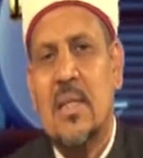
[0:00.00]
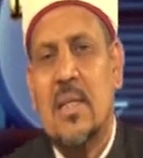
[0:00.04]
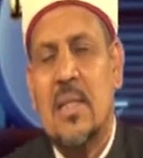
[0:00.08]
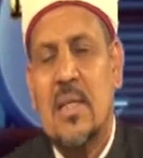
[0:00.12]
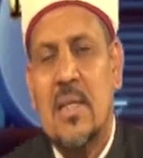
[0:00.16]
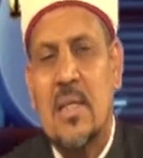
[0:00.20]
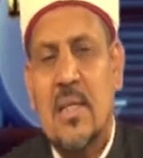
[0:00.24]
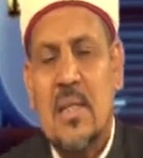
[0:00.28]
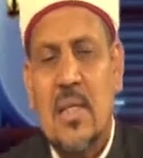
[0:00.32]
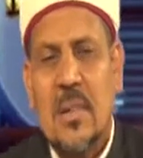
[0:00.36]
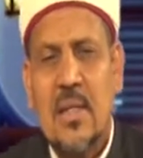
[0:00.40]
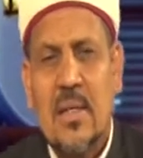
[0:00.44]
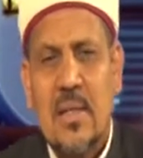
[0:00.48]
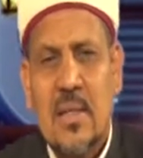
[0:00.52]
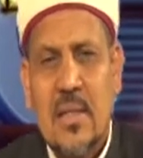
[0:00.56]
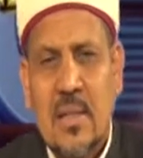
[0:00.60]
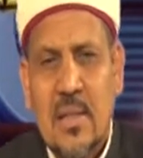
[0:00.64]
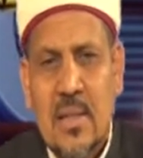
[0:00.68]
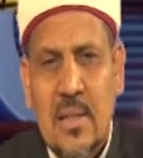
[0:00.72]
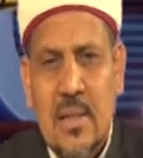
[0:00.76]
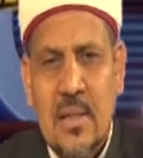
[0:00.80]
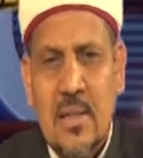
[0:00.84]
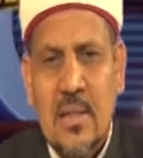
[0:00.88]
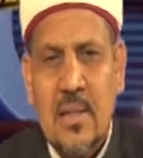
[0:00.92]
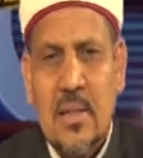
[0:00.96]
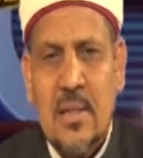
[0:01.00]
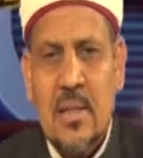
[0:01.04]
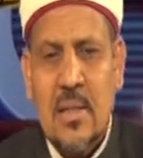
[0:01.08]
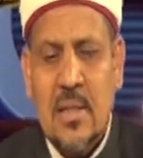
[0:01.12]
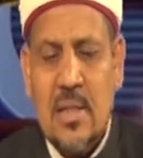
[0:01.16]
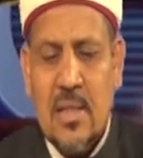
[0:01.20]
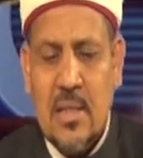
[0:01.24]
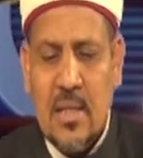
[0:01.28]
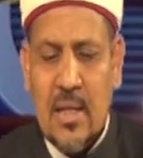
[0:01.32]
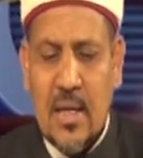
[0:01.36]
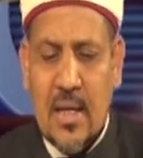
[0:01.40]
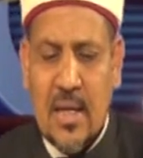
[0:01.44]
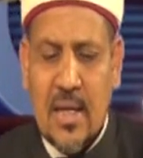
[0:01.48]
إذا
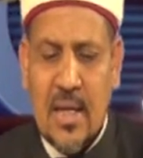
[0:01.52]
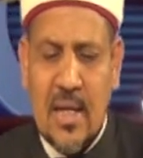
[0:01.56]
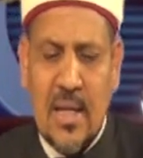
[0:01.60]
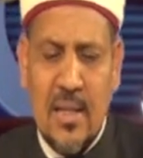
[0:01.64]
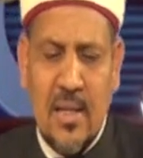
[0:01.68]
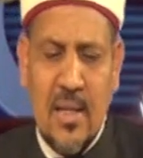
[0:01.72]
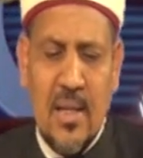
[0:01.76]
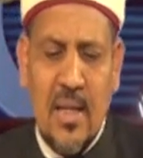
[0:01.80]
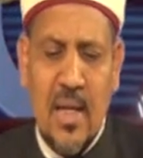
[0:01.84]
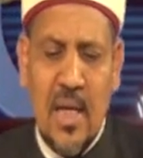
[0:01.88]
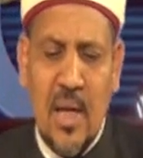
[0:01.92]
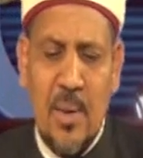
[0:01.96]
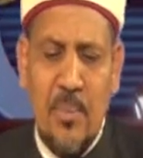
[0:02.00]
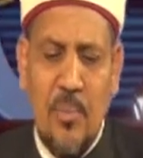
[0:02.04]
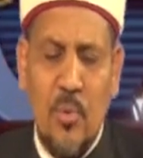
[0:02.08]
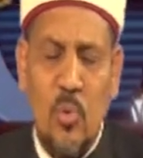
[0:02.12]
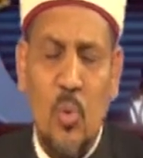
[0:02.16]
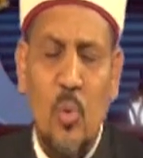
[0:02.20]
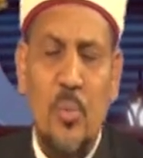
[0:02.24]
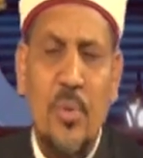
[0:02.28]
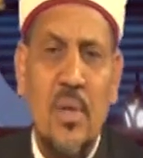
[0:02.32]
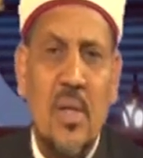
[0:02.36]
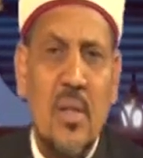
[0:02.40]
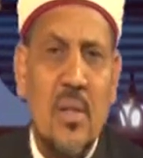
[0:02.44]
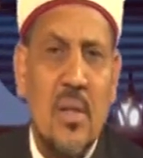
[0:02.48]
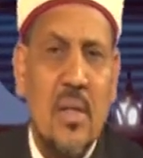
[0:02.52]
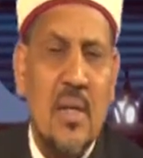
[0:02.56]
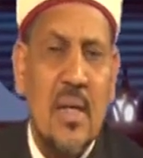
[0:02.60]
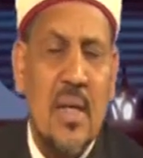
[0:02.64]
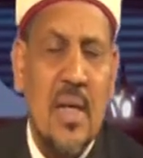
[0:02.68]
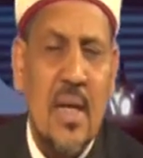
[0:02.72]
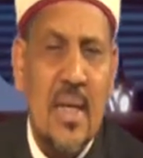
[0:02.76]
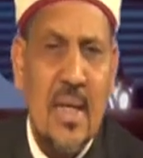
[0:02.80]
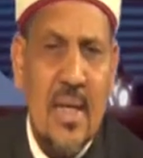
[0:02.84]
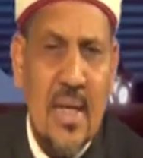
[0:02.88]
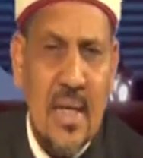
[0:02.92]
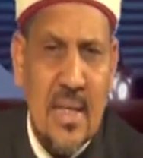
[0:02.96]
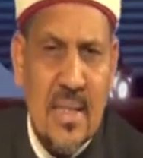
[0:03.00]
إذا كان الأمر بيد
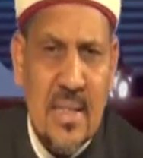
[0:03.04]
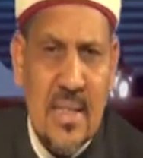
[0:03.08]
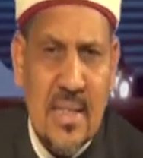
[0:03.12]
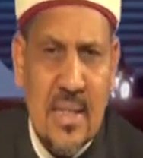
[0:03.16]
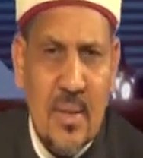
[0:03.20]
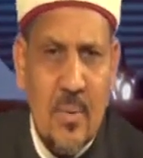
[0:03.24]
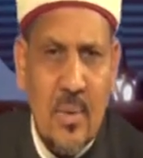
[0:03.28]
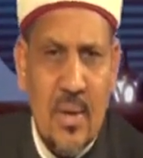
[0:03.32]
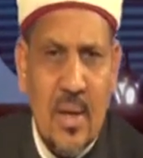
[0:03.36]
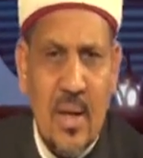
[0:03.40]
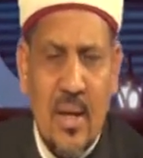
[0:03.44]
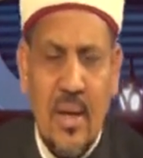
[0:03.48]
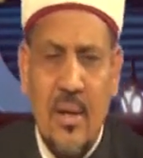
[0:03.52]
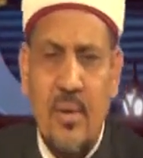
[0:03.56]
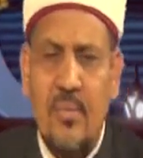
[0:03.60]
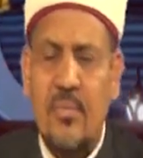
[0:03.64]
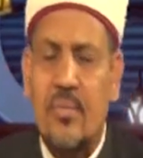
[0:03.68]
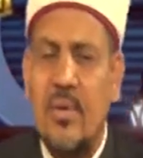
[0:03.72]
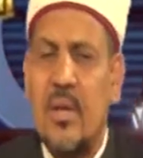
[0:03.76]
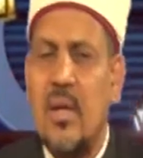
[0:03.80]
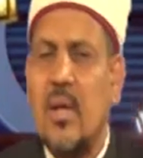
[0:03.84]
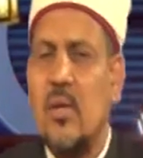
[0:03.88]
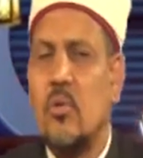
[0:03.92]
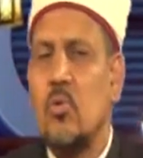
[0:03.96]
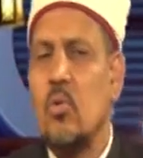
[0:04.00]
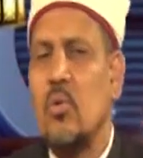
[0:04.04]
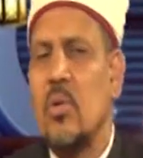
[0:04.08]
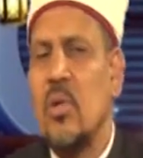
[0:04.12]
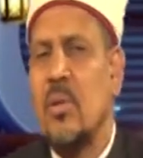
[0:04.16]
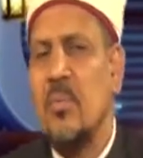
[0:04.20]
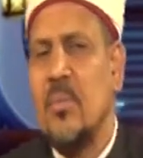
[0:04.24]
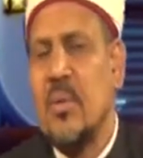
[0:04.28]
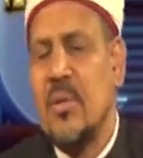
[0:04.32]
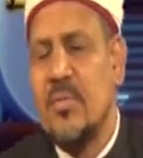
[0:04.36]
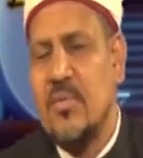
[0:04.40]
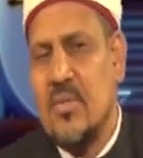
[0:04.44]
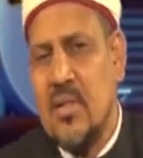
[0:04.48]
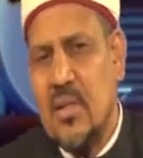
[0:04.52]
الله عز وجل فلا
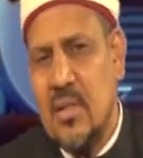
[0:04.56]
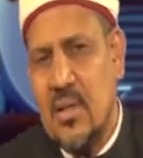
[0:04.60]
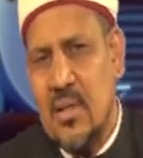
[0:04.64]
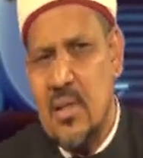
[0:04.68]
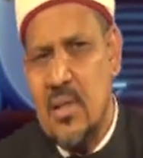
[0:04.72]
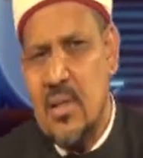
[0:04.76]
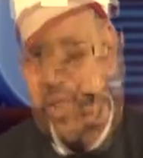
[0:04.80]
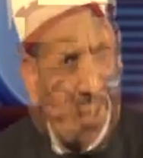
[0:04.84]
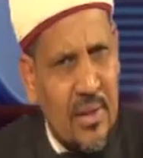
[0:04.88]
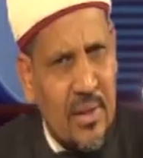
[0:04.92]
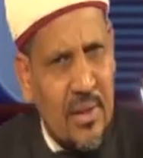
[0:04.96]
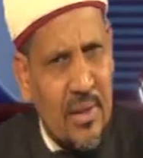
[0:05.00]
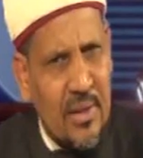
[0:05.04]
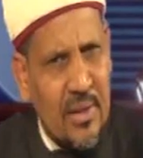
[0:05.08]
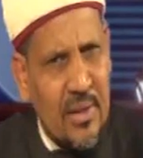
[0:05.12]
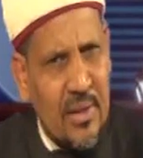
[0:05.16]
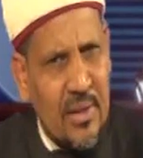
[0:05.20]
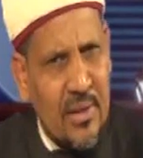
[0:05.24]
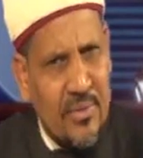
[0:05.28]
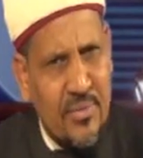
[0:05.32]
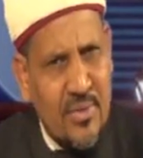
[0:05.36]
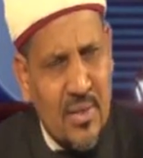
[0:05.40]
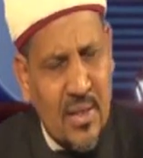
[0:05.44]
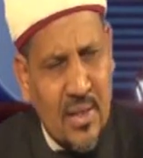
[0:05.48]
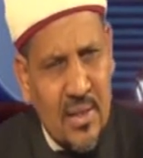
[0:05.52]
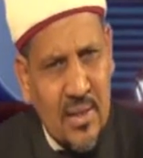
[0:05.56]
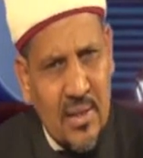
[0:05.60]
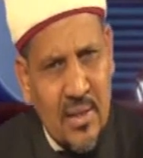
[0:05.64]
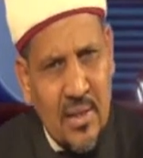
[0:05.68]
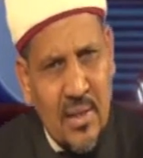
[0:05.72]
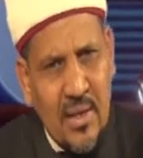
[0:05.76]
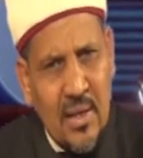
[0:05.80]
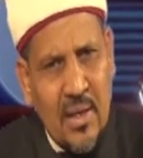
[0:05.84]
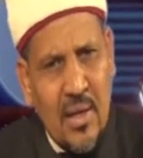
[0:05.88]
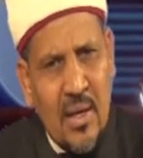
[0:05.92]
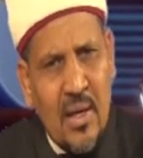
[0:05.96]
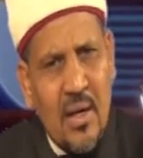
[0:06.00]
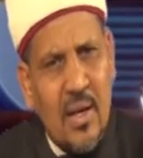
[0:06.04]
تؤلم نفسك لا ترهق نفسك
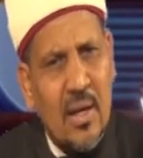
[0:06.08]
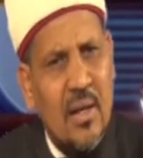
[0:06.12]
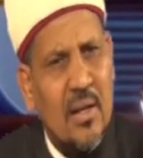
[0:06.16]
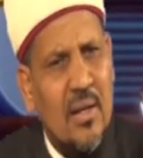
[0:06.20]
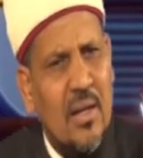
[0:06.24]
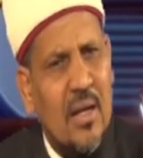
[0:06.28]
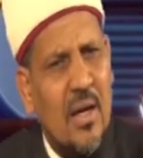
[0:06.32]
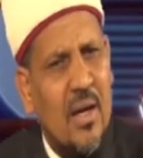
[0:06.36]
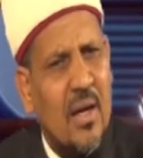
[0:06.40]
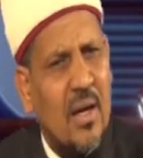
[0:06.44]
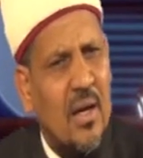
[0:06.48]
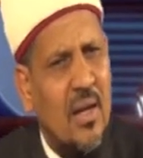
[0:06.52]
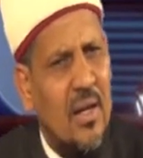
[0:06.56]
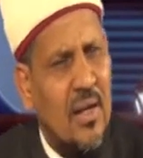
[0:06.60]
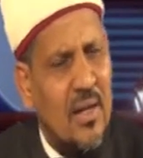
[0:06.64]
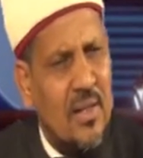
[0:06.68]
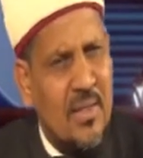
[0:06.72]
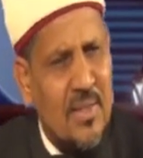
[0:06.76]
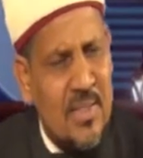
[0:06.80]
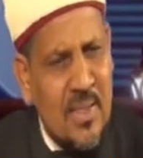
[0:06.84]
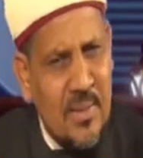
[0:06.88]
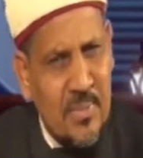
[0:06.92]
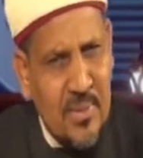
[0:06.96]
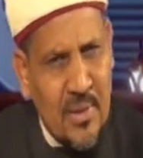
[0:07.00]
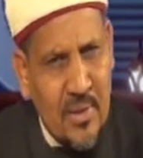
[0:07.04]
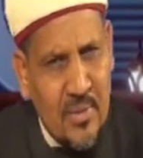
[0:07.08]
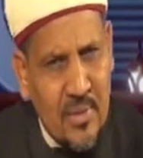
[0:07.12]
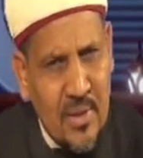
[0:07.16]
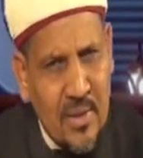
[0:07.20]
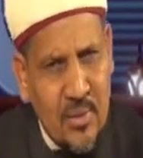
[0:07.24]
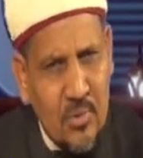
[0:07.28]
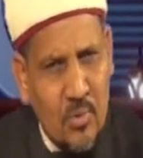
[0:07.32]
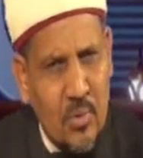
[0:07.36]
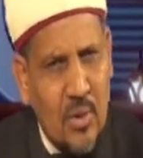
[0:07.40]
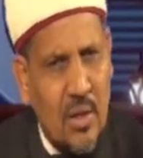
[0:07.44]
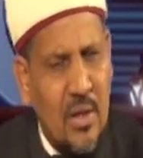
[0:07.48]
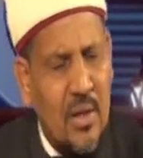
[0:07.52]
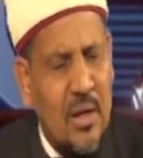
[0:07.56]
الله خلق
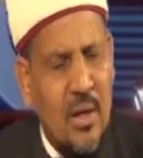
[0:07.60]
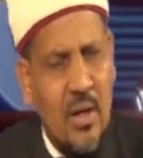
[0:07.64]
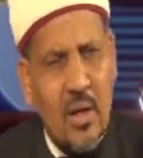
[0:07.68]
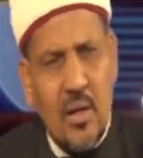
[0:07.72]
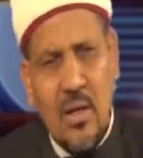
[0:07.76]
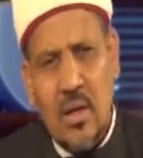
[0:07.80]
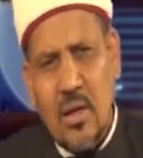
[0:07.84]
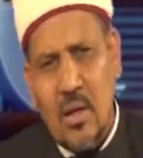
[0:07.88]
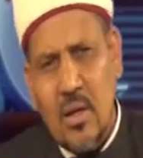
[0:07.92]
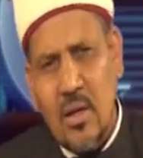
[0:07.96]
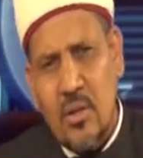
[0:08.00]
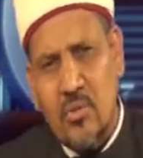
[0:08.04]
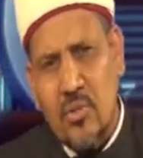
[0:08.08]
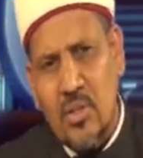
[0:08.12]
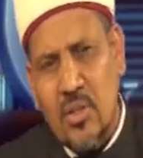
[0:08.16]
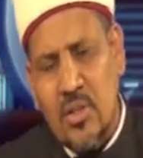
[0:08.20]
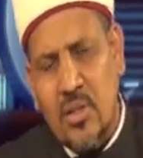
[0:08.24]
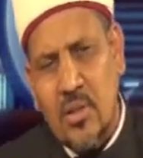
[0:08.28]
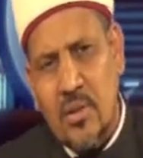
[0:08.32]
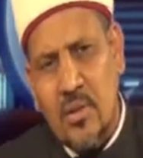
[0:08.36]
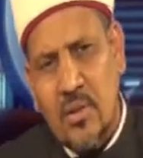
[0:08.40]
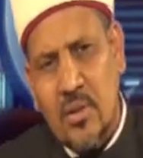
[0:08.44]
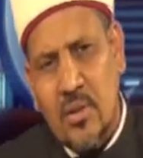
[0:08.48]
السماوات وخلق الأراضين